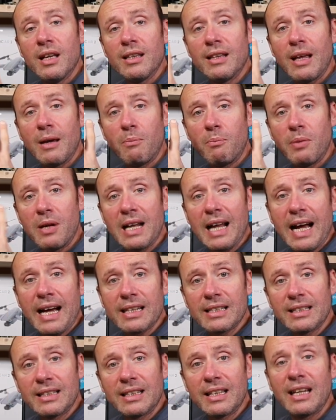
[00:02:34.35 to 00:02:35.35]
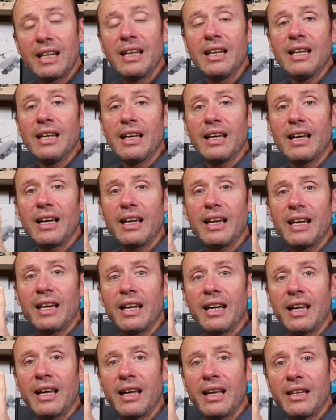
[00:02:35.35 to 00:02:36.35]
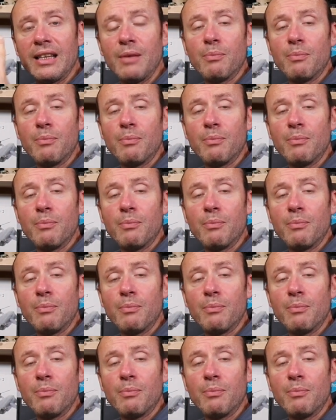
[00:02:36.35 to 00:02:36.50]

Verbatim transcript: dei pilastri eh,